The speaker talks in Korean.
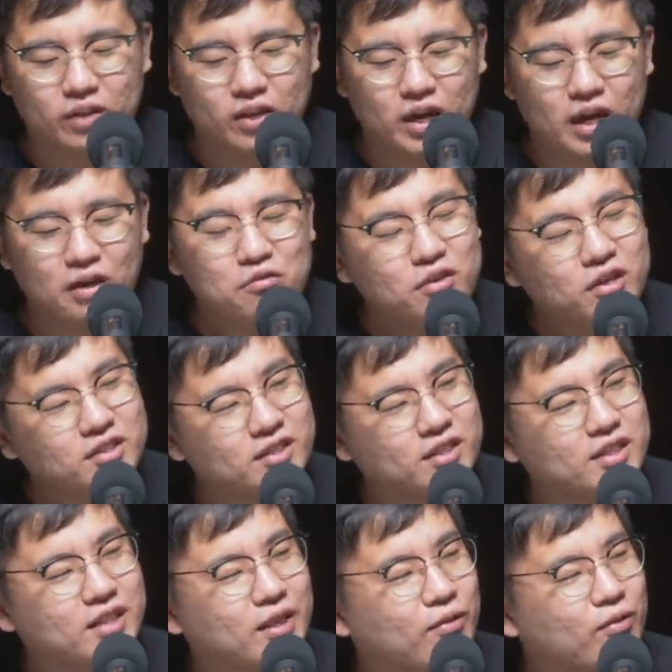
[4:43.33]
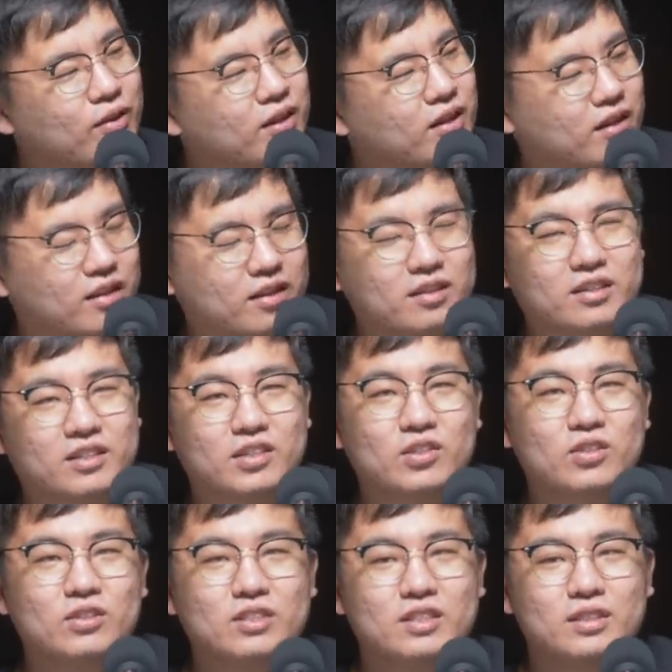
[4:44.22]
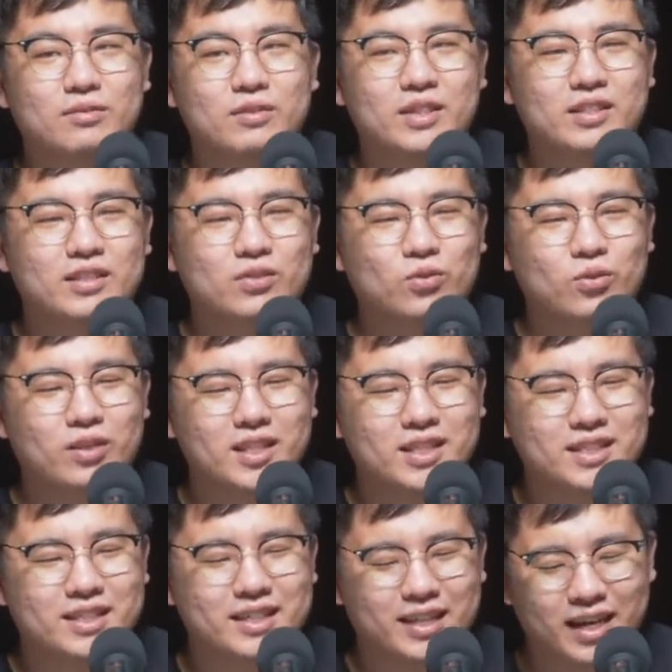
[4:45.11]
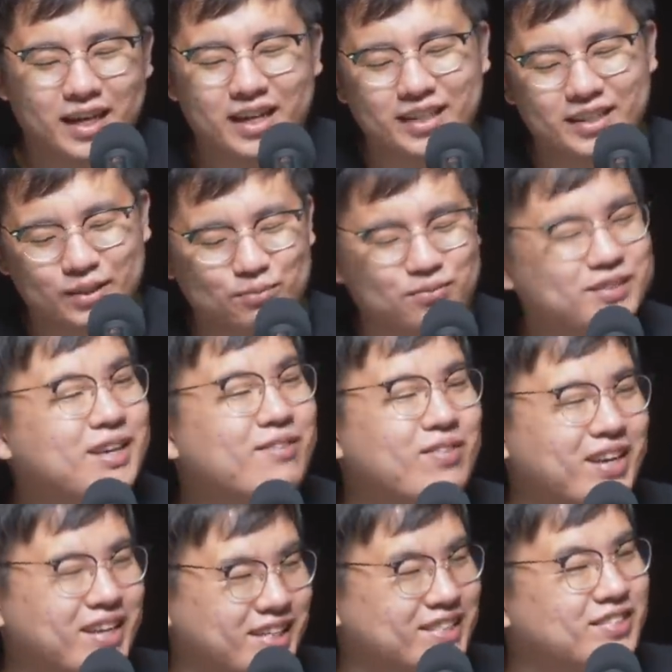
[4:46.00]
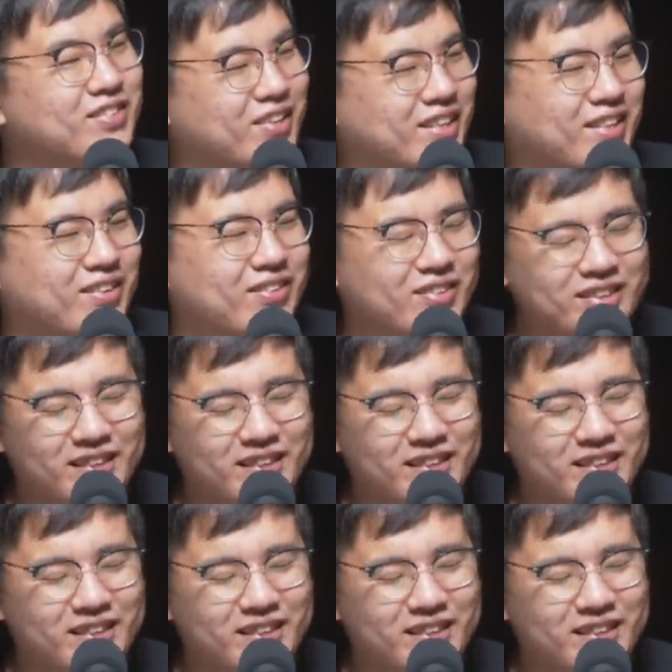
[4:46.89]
하루가 지날 때마다 그런 이제 멘트를 쏟아지니까 약간 이제 무감각해진 것 같아요.